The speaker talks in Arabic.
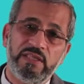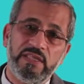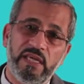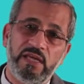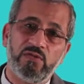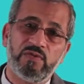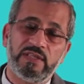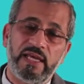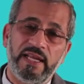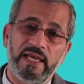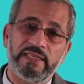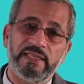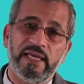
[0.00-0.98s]
واثنين
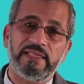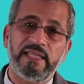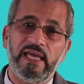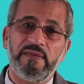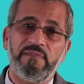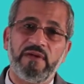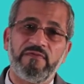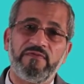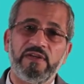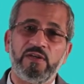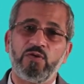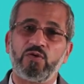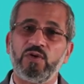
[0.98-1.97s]
وثلاثة دايما
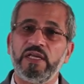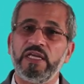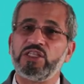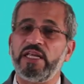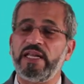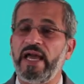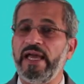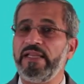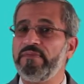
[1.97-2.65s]
في كوروليشن